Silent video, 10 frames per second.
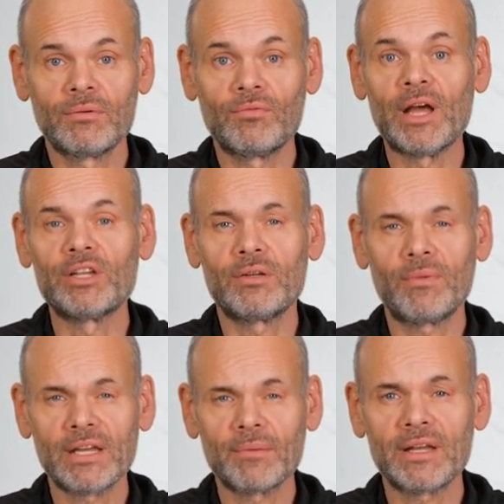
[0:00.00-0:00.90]

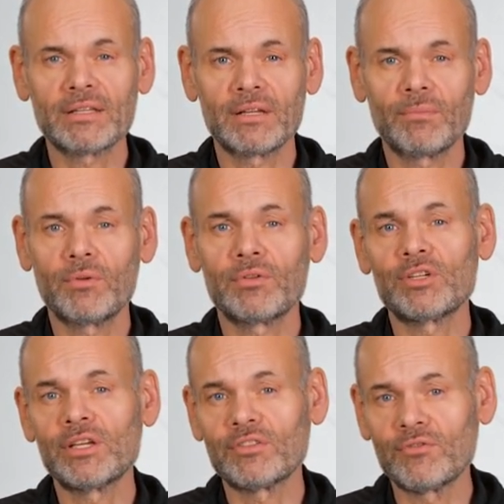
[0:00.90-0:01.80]
ważnym elementem
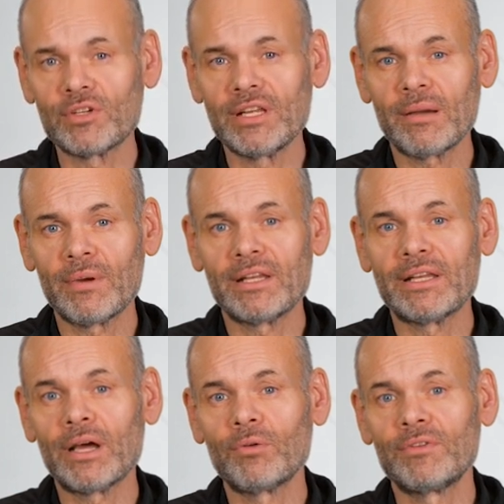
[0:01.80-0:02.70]
podczas tworzenia
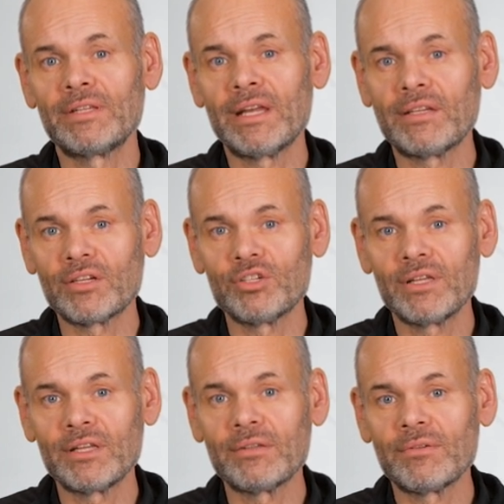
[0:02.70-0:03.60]
materiałów
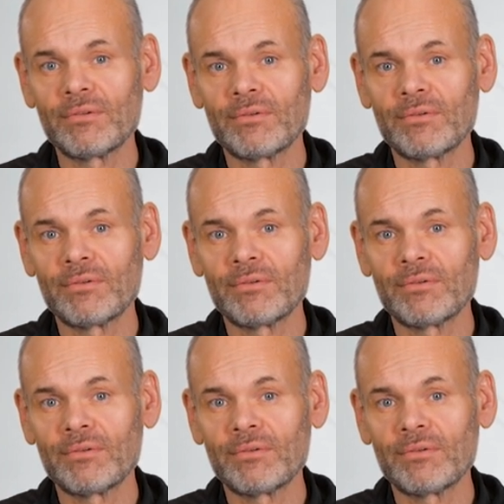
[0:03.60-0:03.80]
dydaktycznych.